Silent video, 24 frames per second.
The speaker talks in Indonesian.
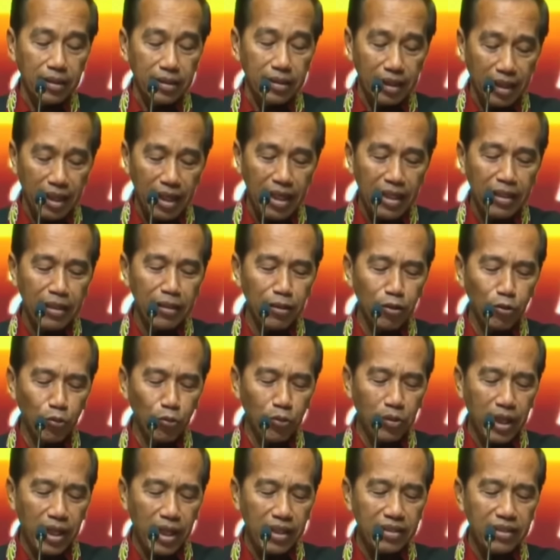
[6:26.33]
Dengan
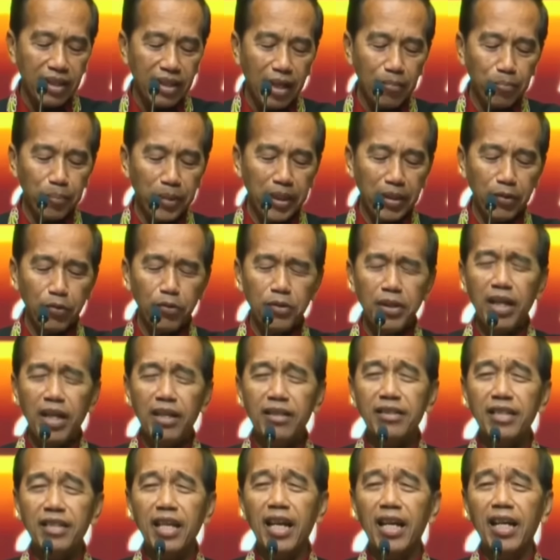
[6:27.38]
tugas KPU
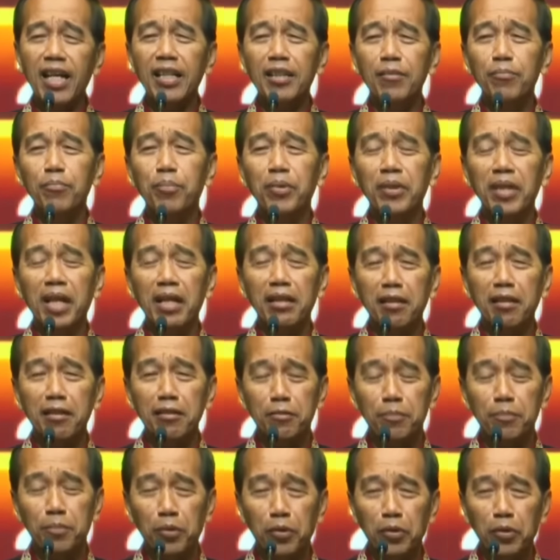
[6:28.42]
yang sangat berat
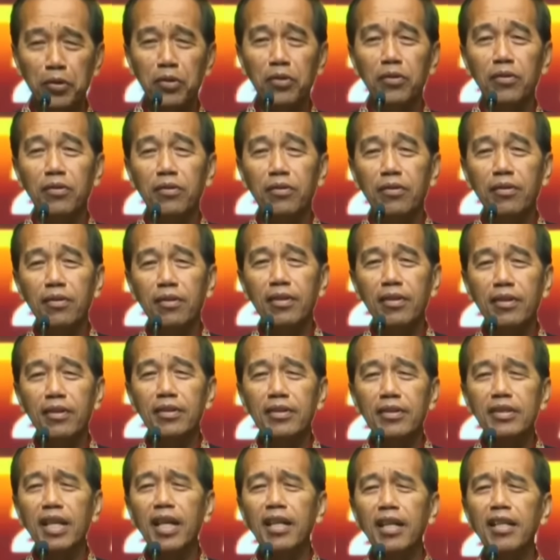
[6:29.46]
tersebut,
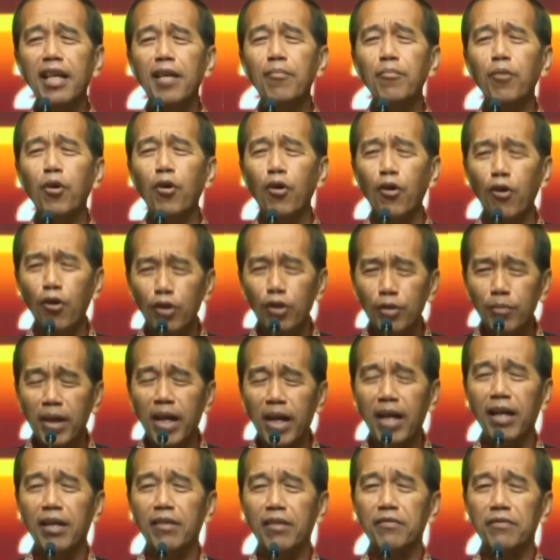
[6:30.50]
saya mohon
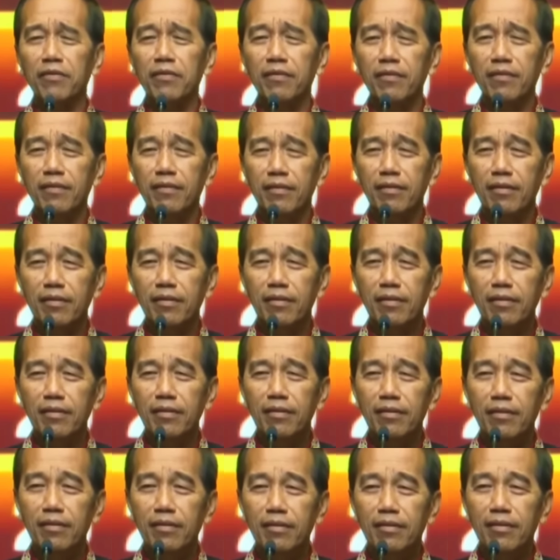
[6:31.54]
maaf.
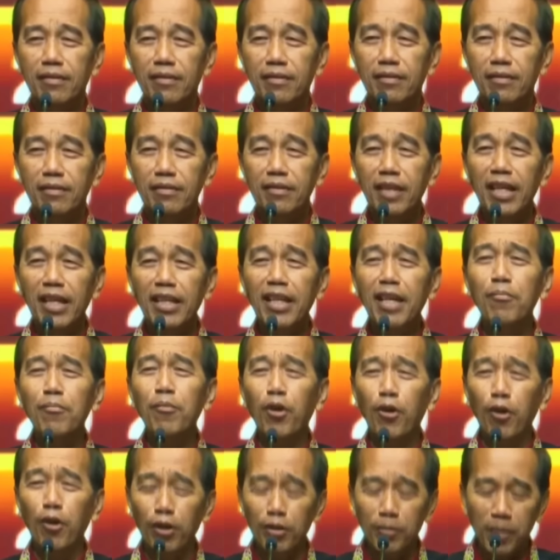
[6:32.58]
Saya
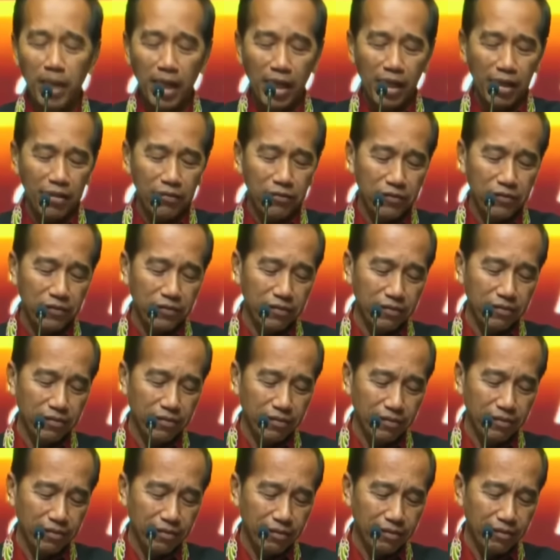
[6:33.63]
mohon maaf.
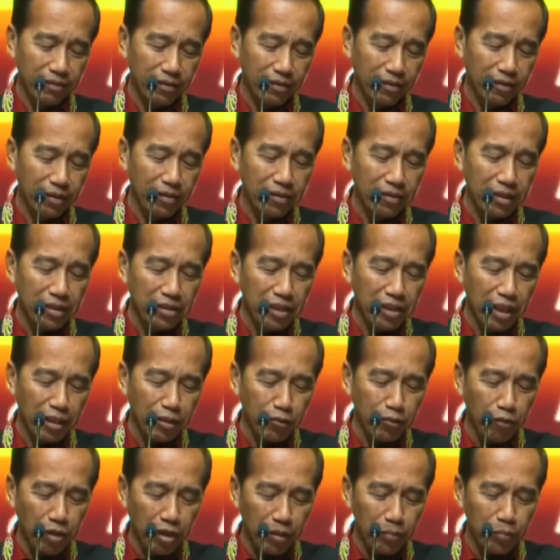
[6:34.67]

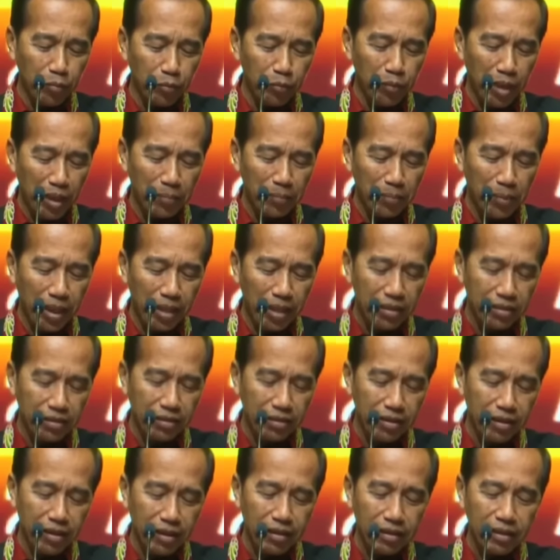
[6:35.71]
Sejak
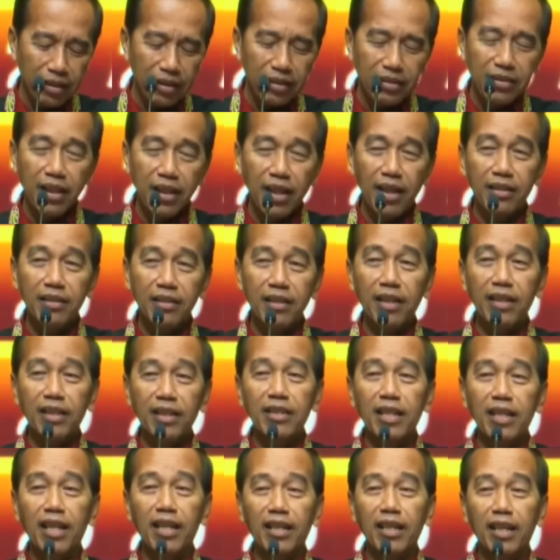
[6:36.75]
2014 tidak ada
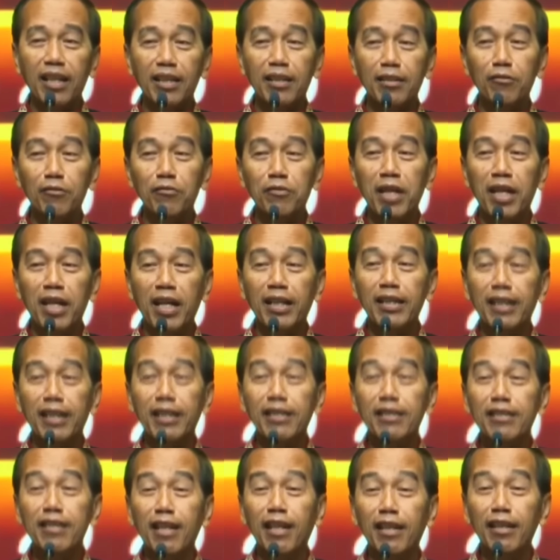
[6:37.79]
kenaikan tunjangan
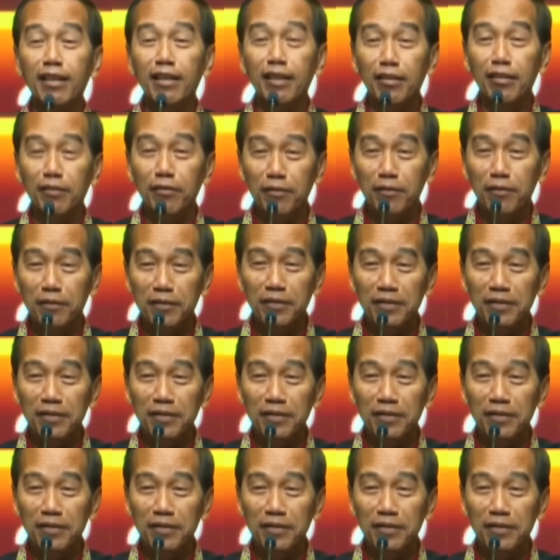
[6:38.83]
insentif.